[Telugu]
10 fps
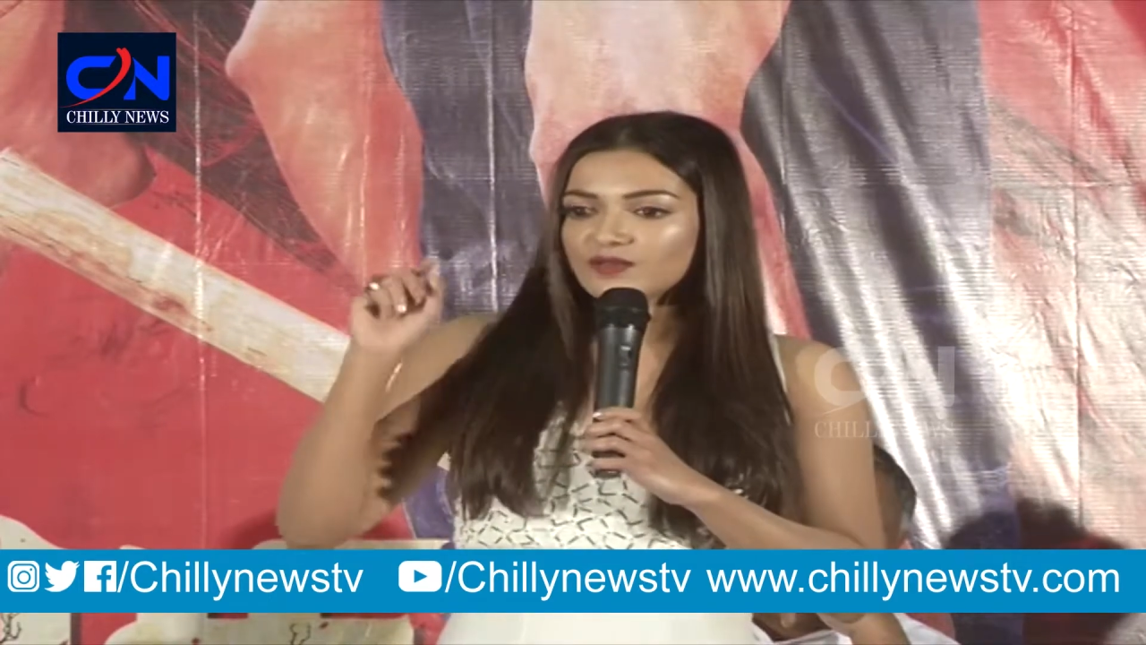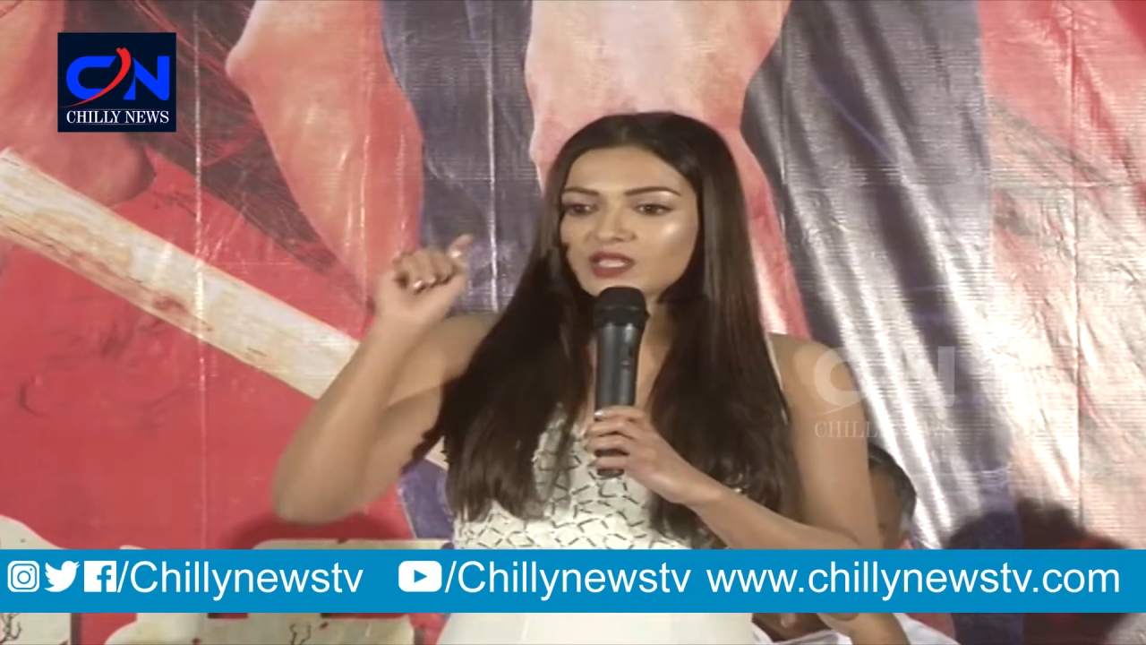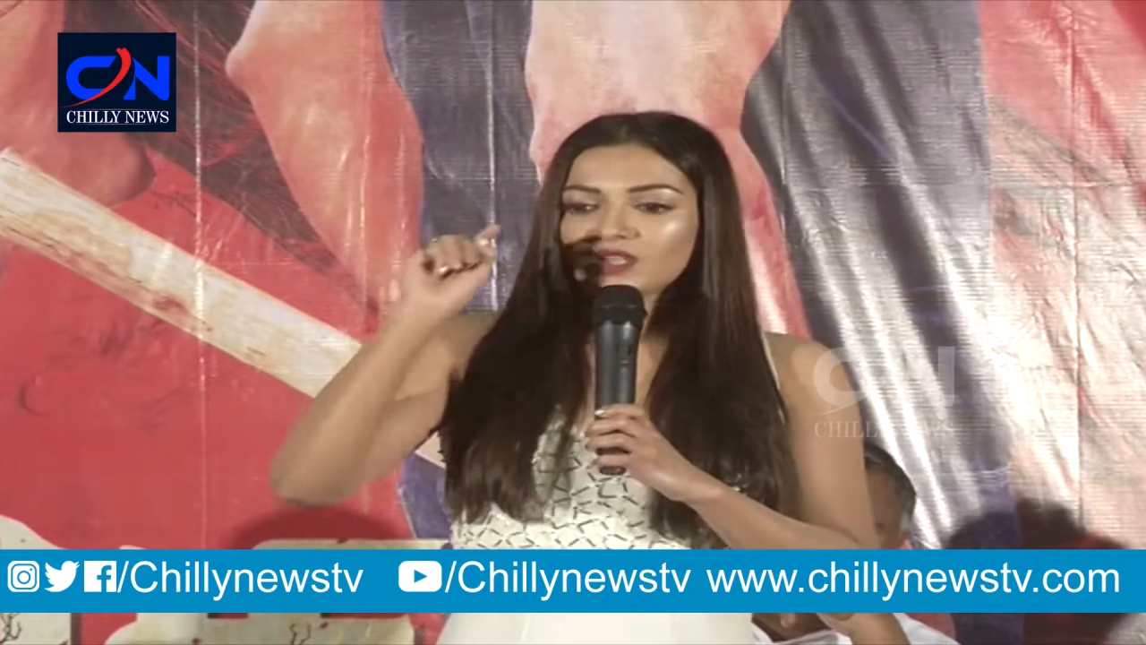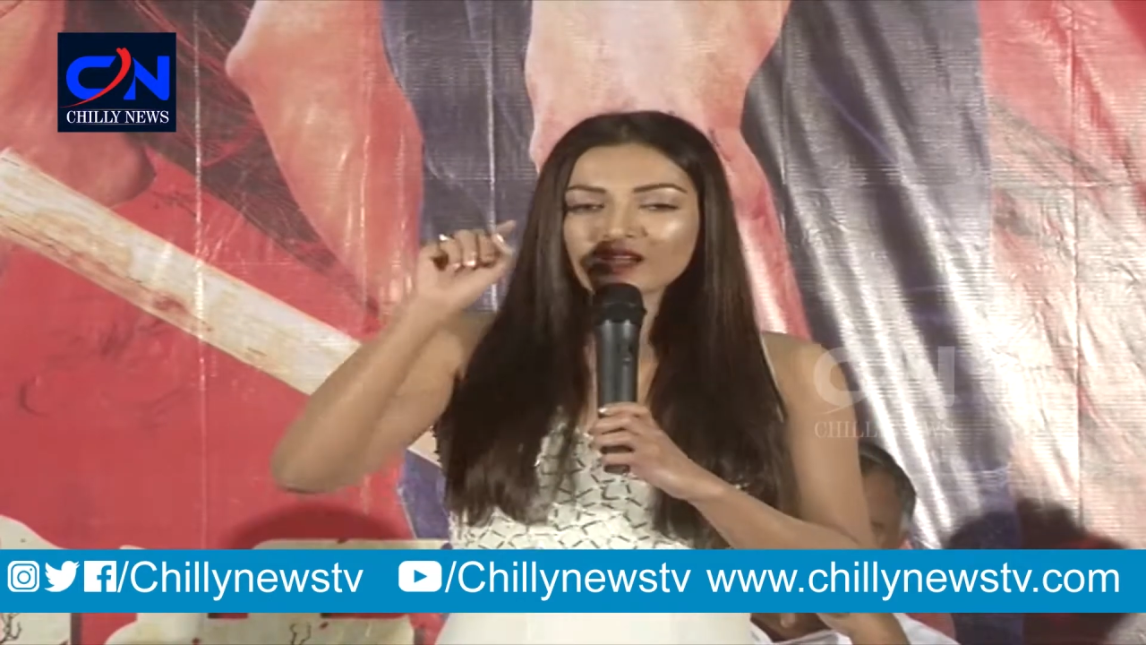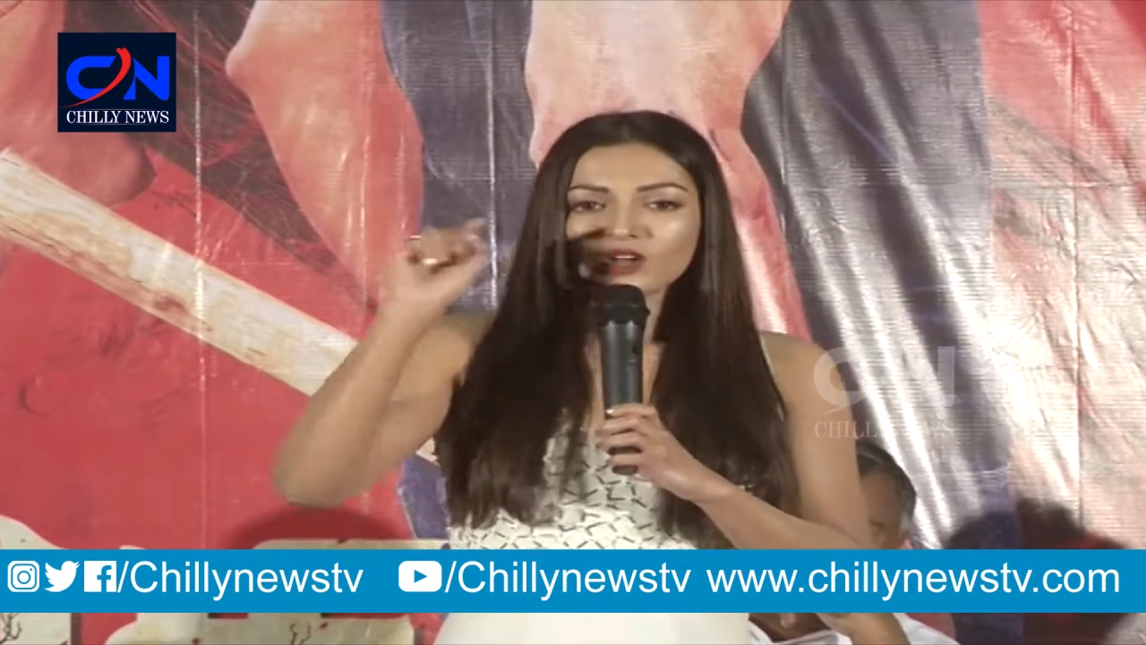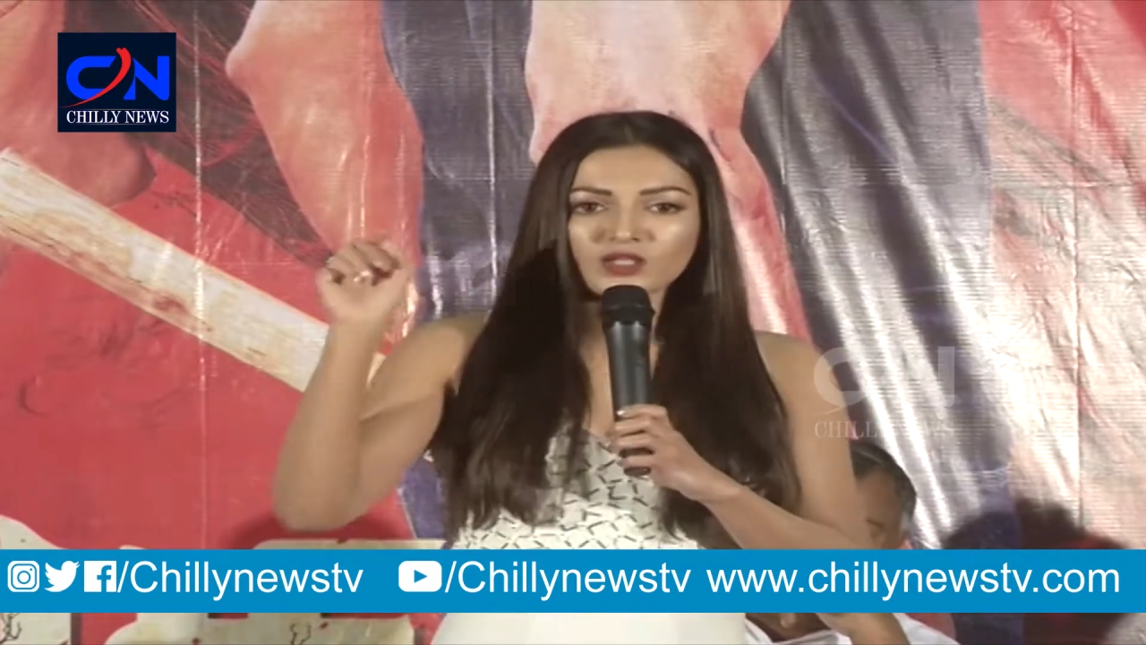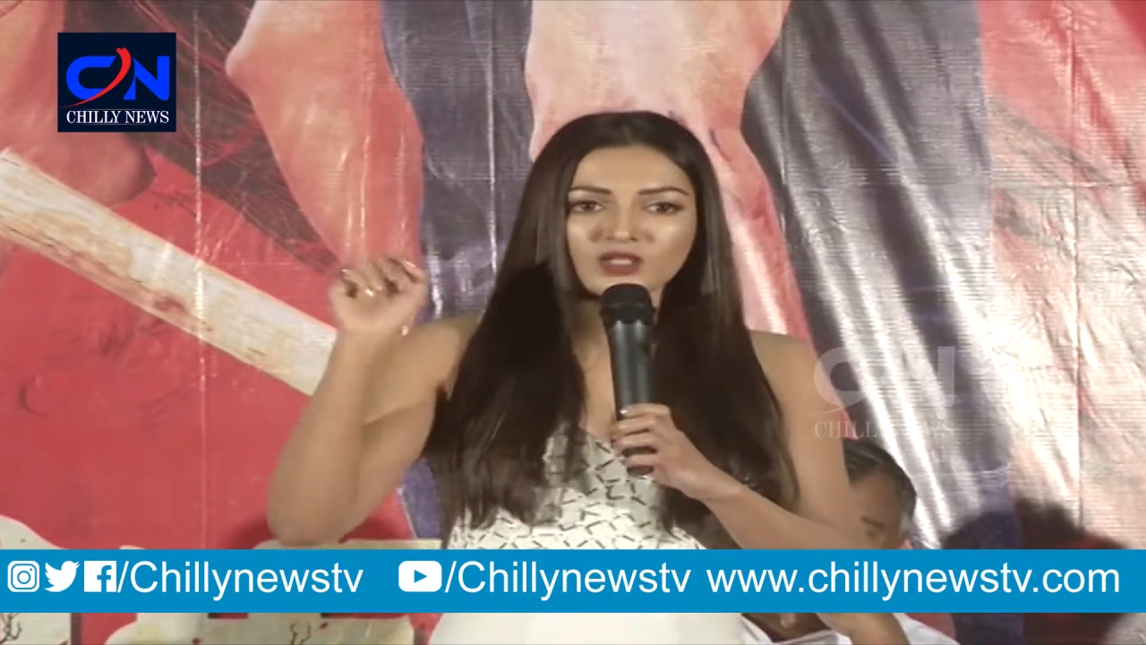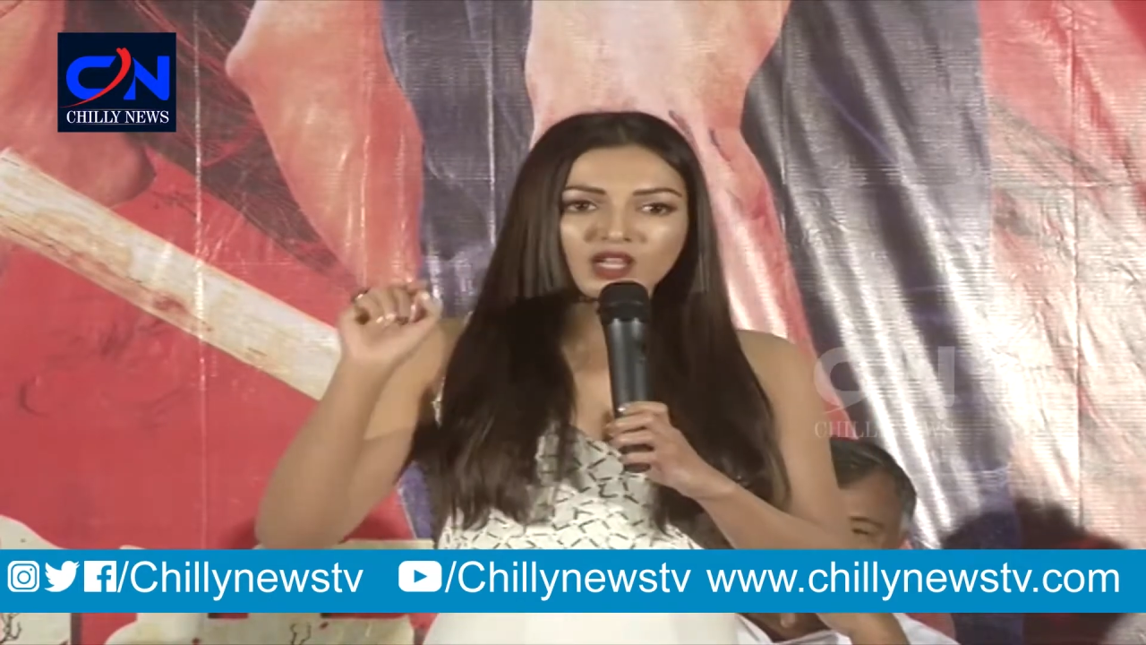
వీ కెనాట్